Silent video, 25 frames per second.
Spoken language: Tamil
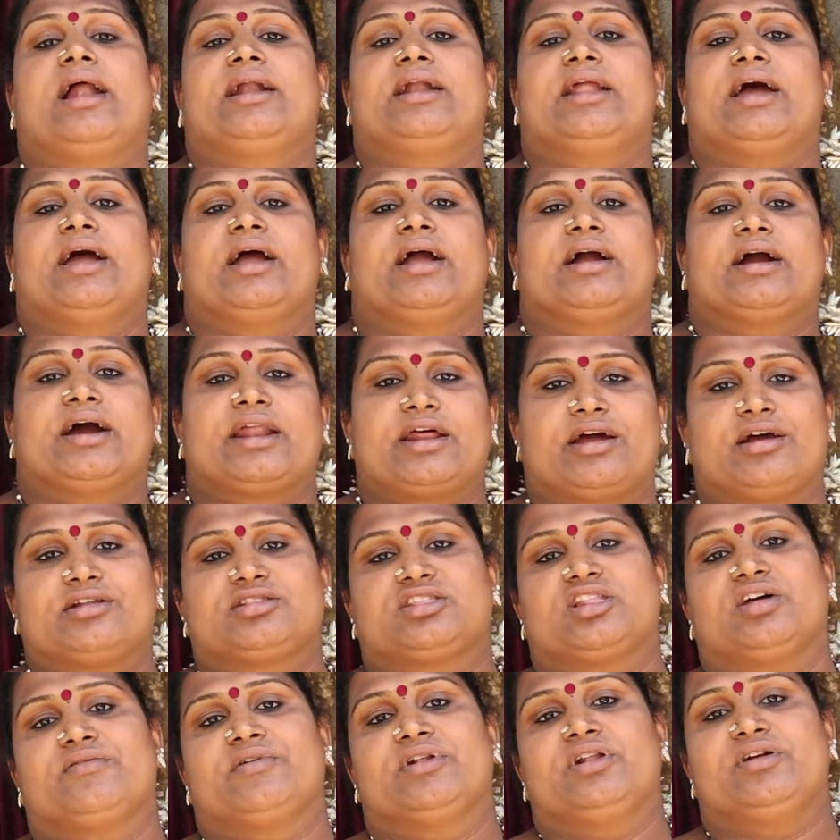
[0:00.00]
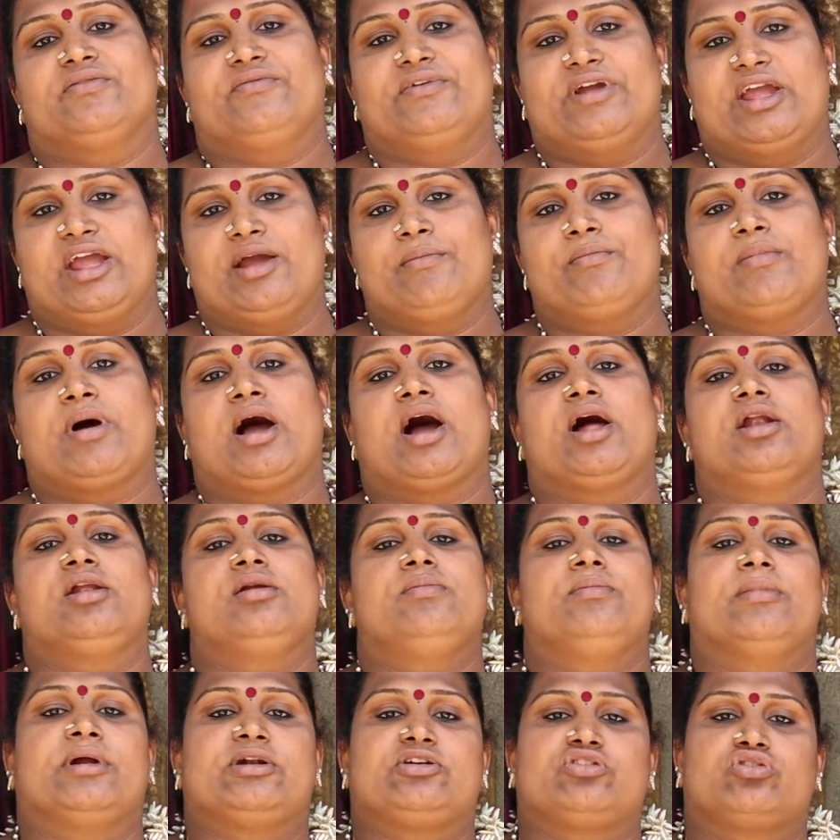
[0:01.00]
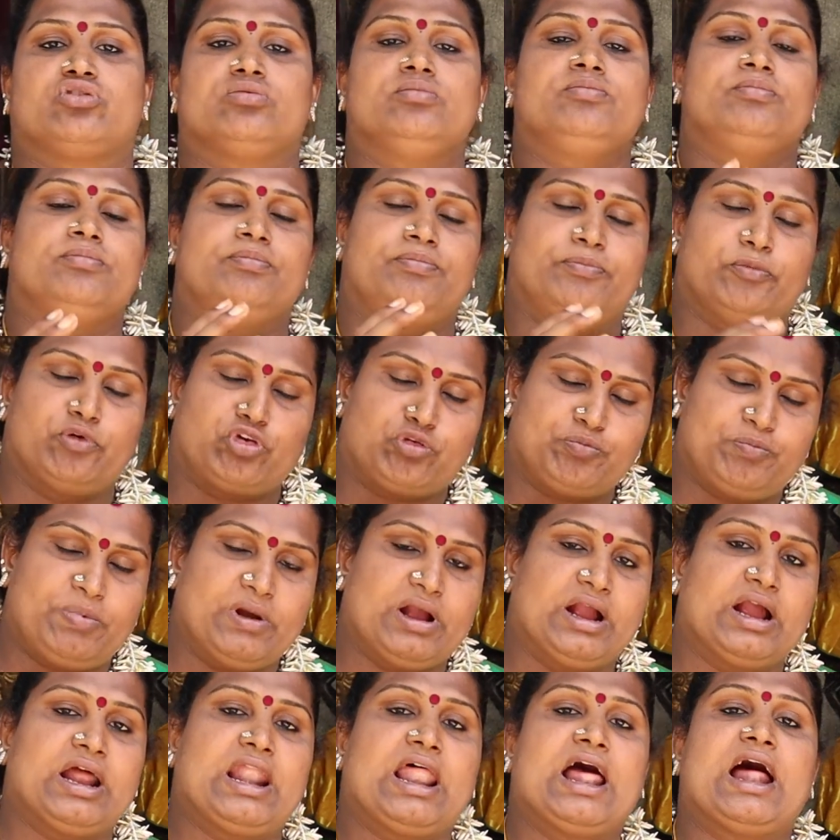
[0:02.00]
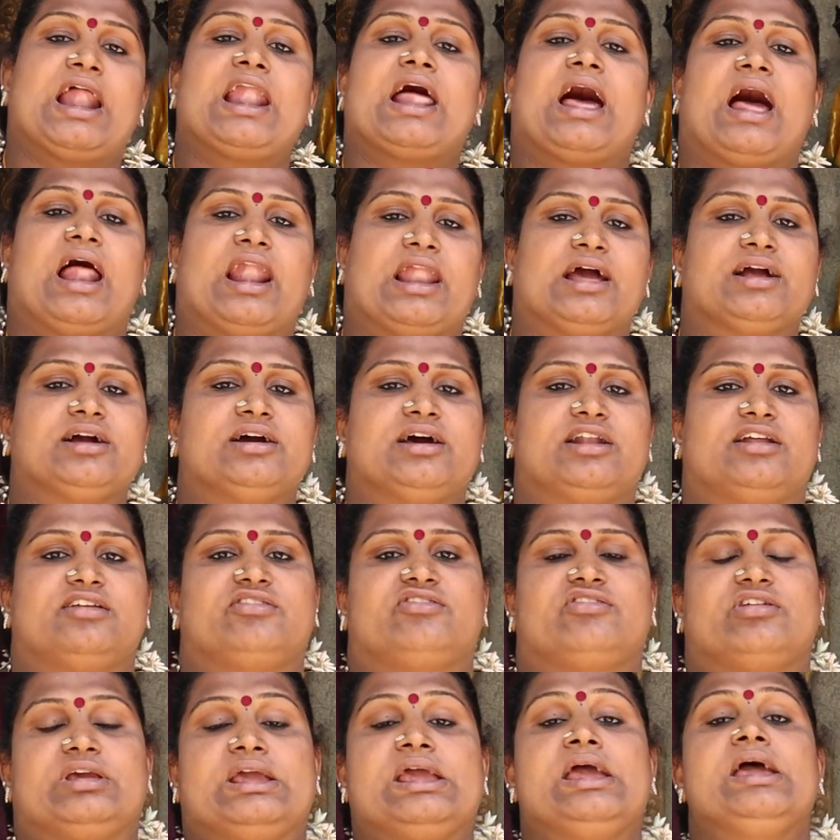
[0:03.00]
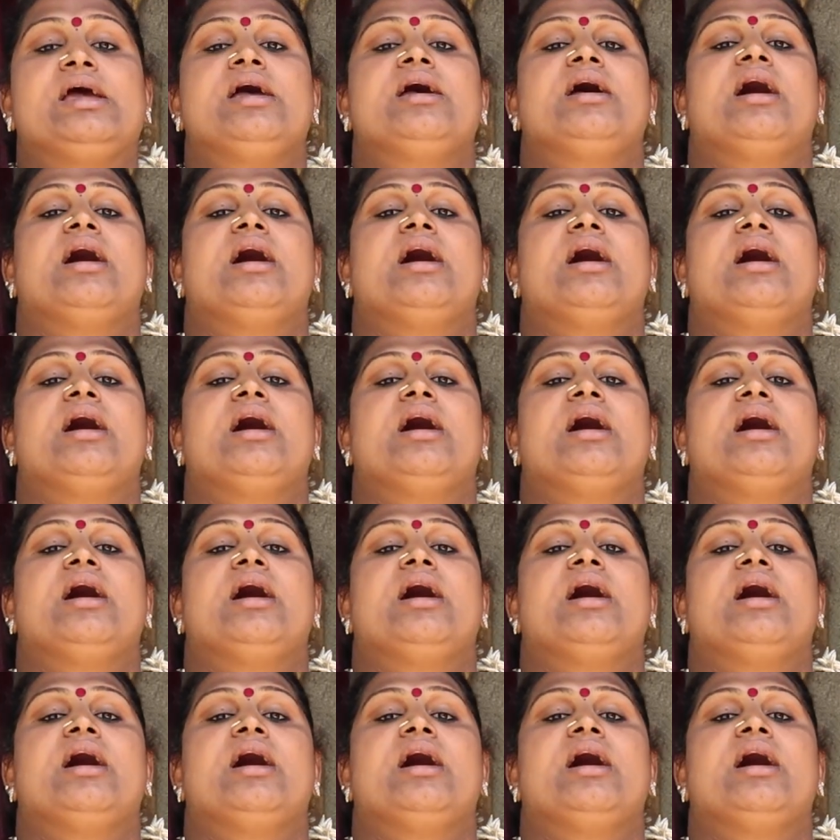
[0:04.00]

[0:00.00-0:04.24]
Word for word: அந்த கிரகத்தை வந்து வேம்பால் மற்றும் புஷ்பங்களால் அலங்கரித்து